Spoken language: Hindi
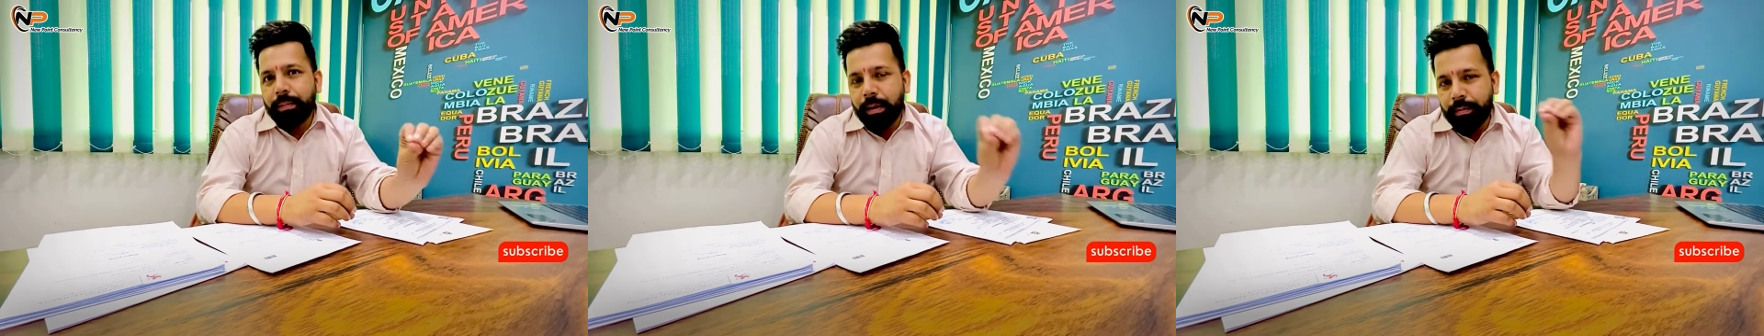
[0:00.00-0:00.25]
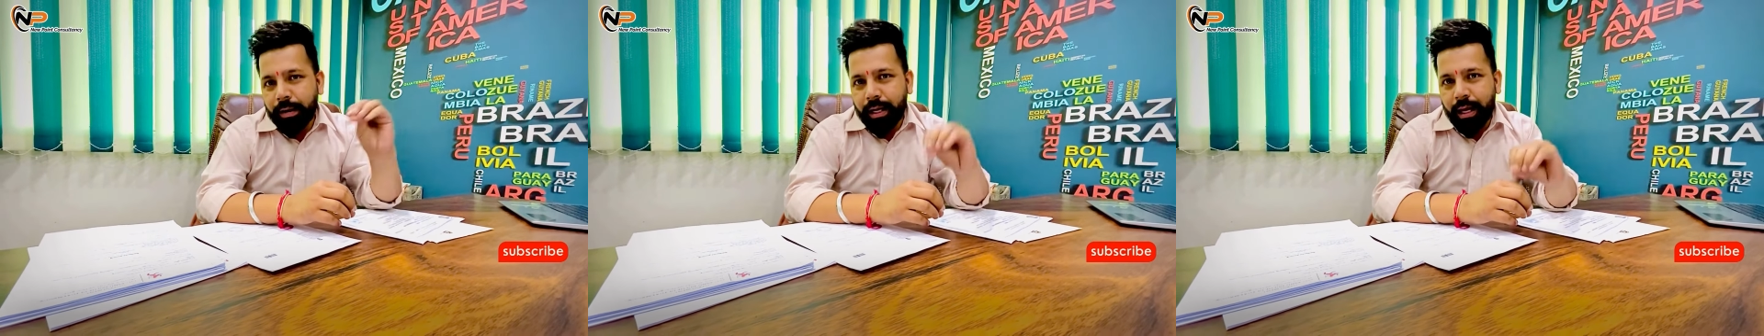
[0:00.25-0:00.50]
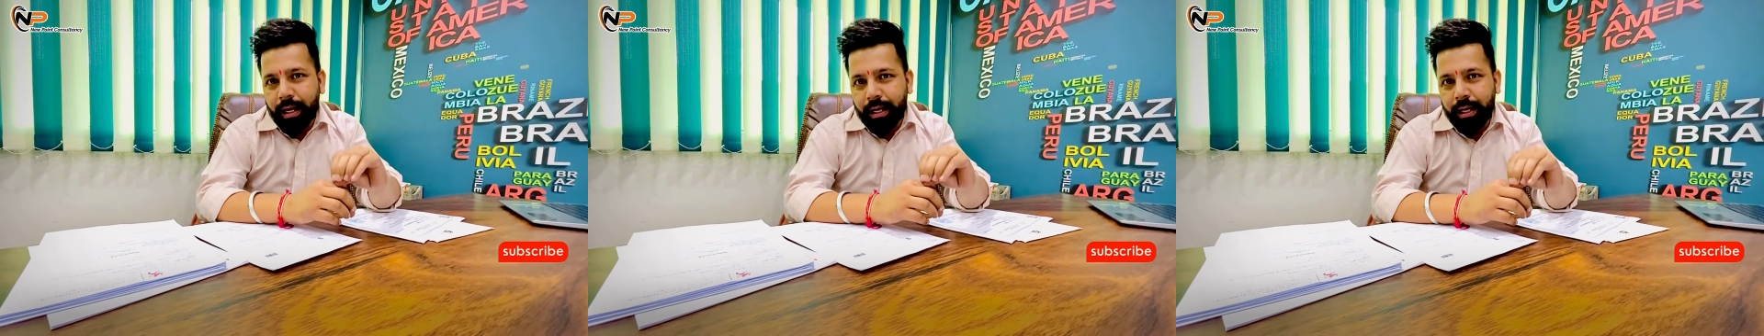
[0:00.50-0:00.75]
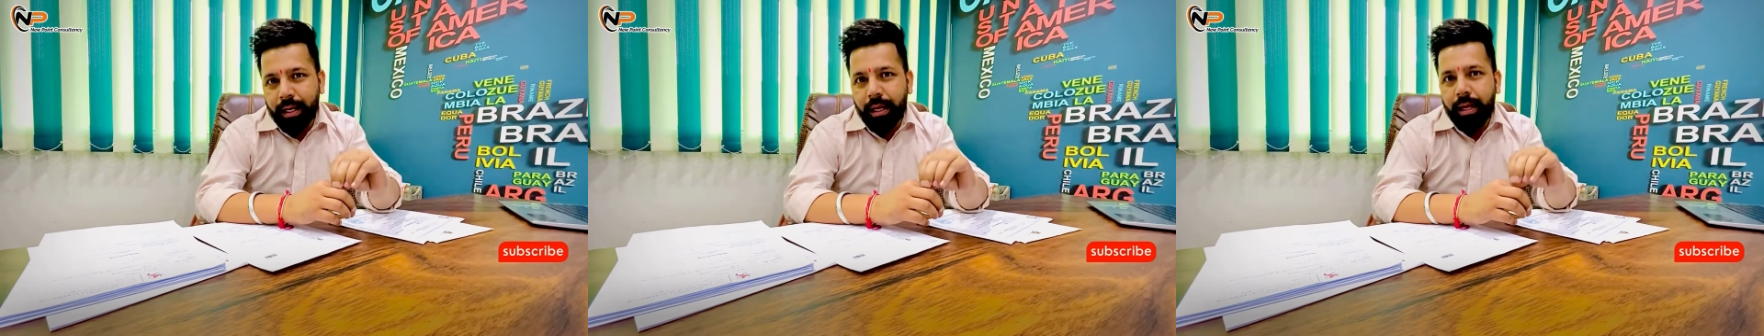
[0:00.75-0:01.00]
परमिट आ
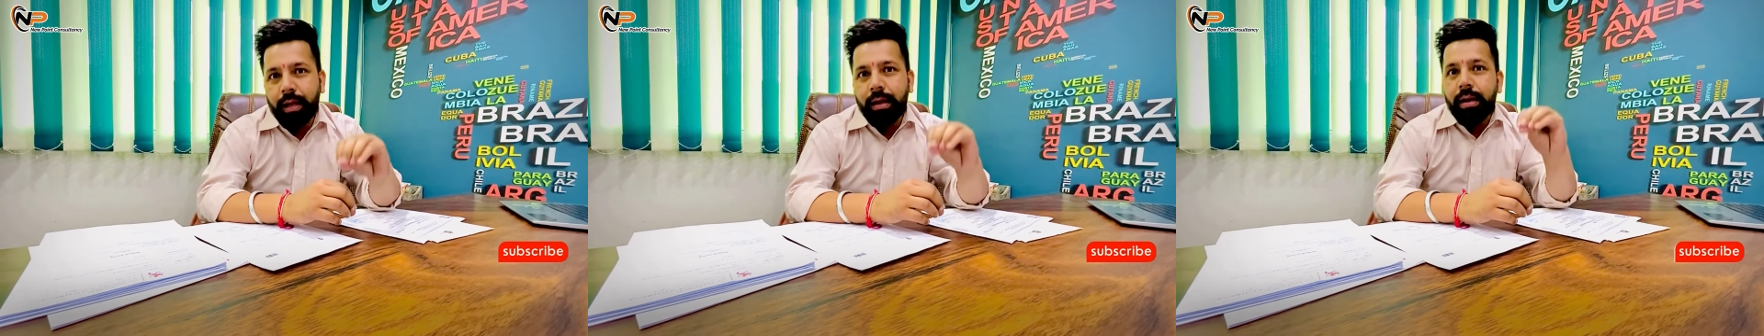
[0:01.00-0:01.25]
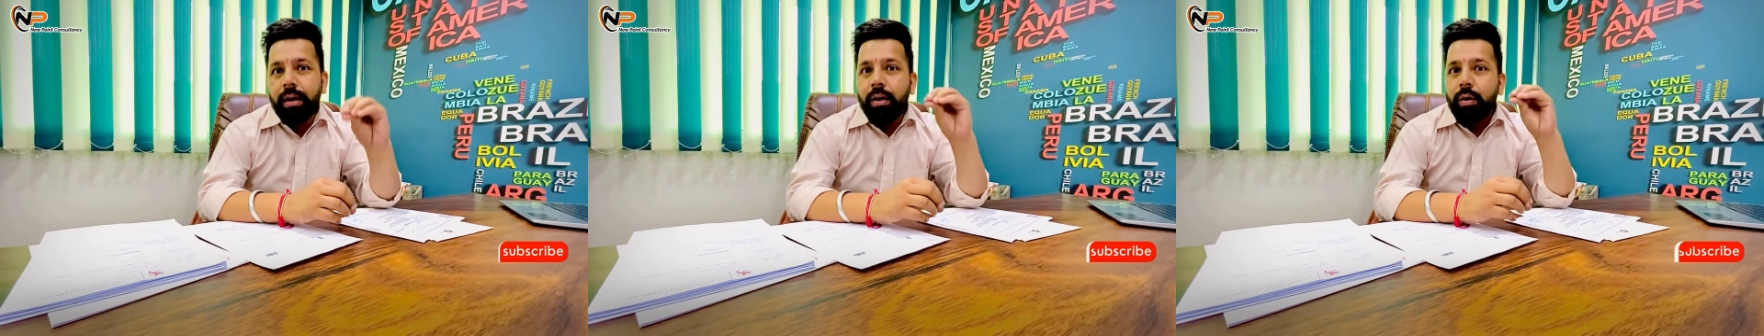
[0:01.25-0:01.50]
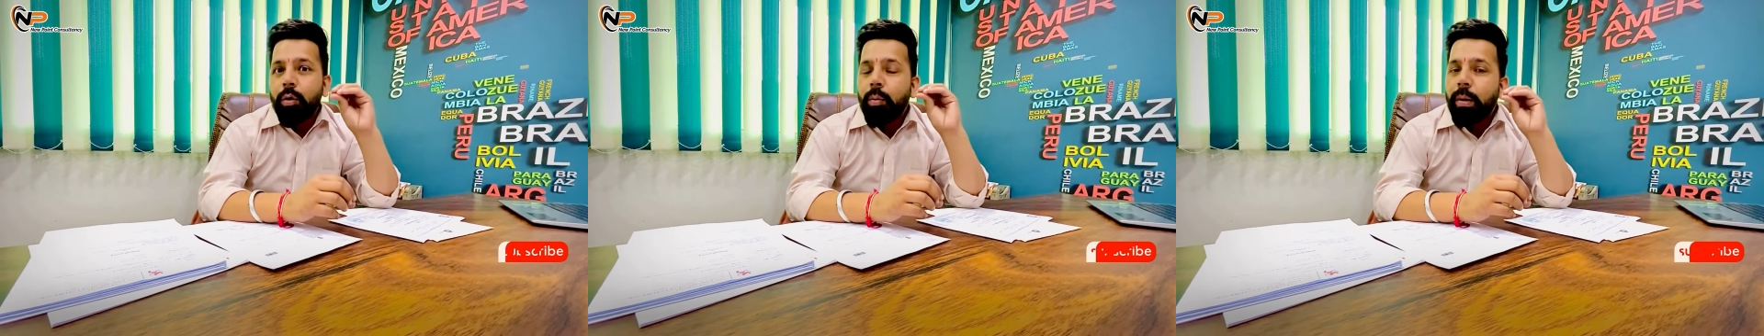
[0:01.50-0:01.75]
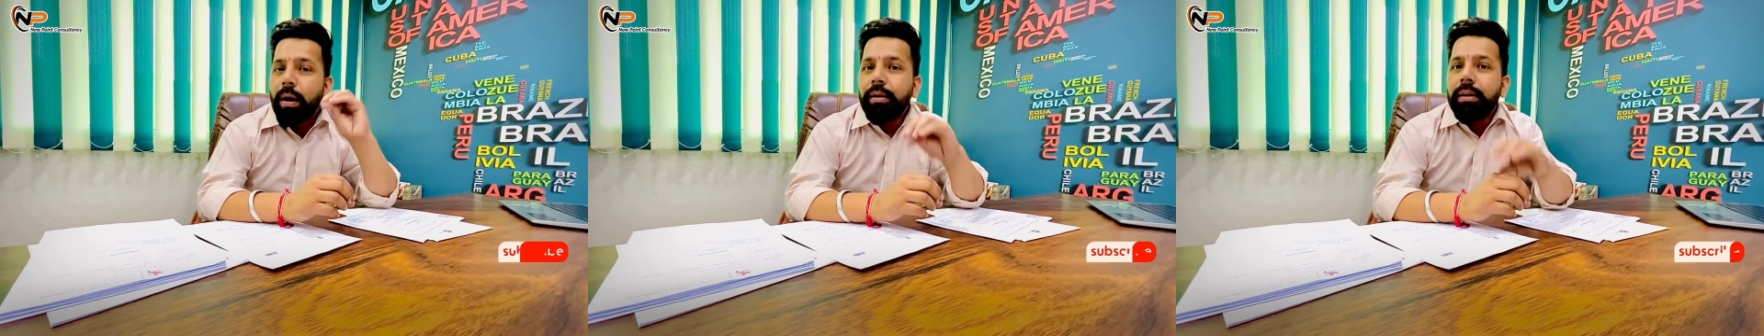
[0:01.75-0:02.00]
रखे हैं
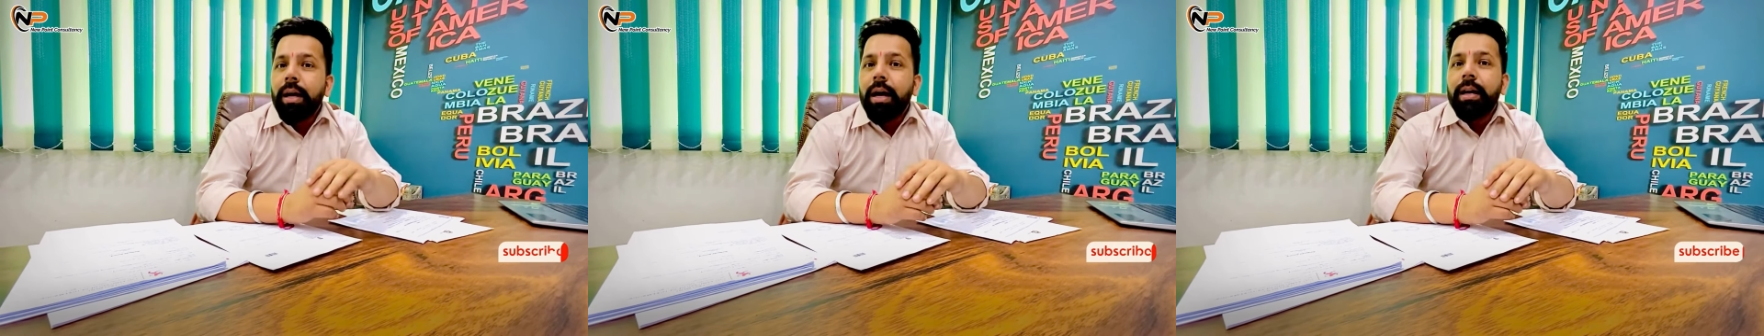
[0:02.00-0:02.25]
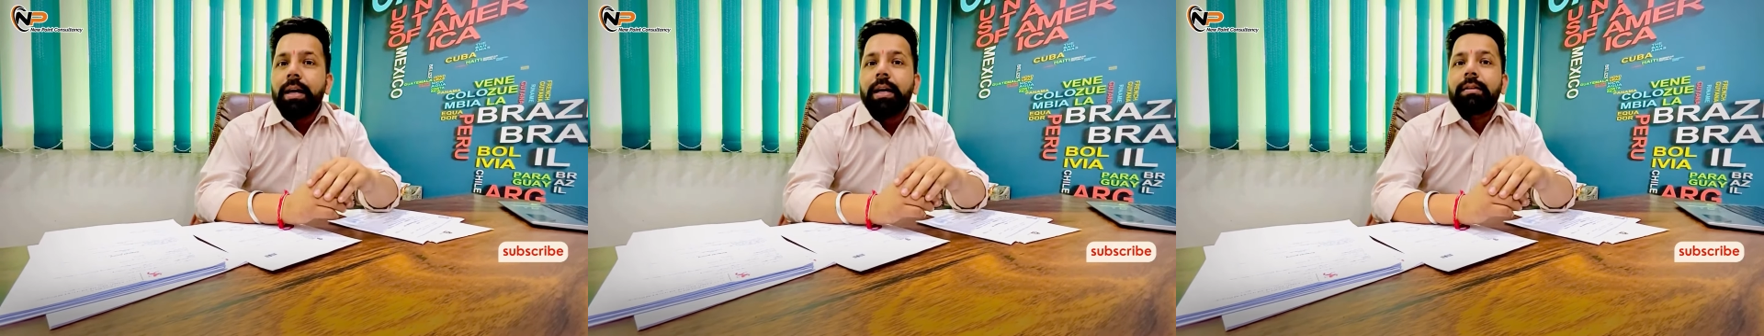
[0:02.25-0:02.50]
रोमानिया आ रखा है